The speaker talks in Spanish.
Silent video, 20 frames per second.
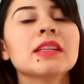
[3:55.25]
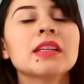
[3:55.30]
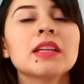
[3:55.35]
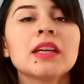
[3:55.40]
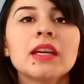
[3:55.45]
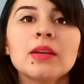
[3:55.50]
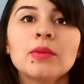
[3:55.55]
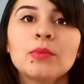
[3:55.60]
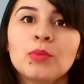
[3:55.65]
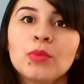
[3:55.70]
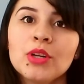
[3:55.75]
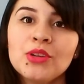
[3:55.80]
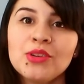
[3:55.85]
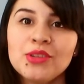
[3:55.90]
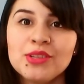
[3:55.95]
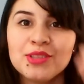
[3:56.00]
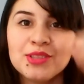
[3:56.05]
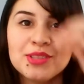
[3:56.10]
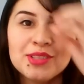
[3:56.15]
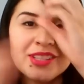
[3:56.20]
Así que
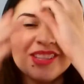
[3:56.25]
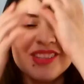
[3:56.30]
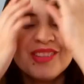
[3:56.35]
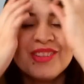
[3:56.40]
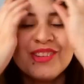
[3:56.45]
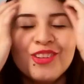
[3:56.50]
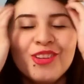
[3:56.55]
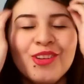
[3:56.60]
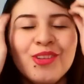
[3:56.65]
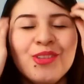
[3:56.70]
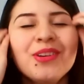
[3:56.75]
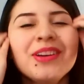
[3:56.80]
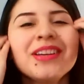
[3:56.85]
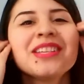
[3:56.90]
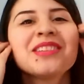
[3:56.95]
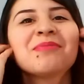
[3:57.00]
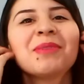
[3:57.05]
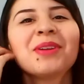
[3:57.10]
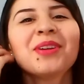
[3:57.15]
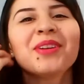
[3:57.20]
bueno, esto ha sido todo.
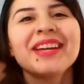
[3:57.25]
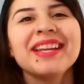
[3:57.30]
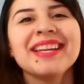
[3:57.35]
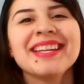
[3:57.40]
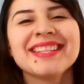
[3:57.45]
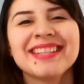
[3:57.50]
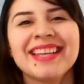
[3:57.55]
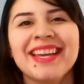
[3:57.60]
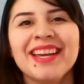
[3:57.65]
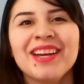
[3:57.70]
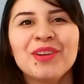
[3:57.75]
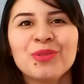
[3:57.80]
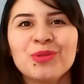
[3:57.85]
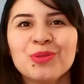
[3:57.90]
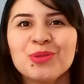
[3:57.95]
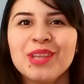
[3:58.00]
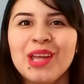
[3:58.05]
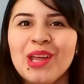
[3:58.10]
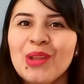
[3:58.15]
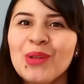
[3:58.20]
Espero que les haya
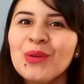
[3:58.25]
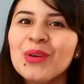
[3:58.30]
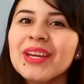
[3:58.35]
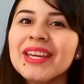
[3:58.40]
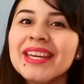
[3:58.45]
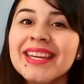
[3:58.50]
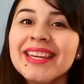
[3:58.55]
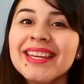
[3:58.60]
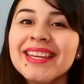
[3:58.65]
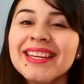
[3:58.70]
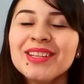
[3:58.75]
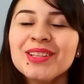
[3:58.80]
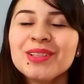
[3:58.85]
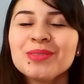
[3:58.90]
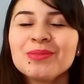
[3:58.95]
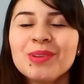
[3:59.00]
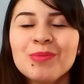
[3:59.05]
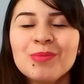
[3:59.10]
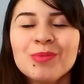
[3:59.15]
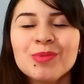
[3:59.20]
gustado y
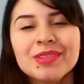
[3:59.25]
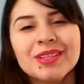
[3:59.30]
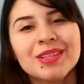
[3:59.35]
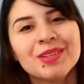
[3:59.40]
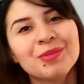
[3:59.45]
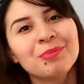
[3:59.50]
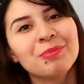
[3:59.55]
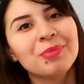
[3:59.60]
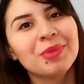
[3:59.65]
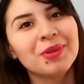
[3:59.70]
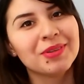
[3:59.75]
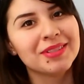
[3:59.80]
nos vemos en un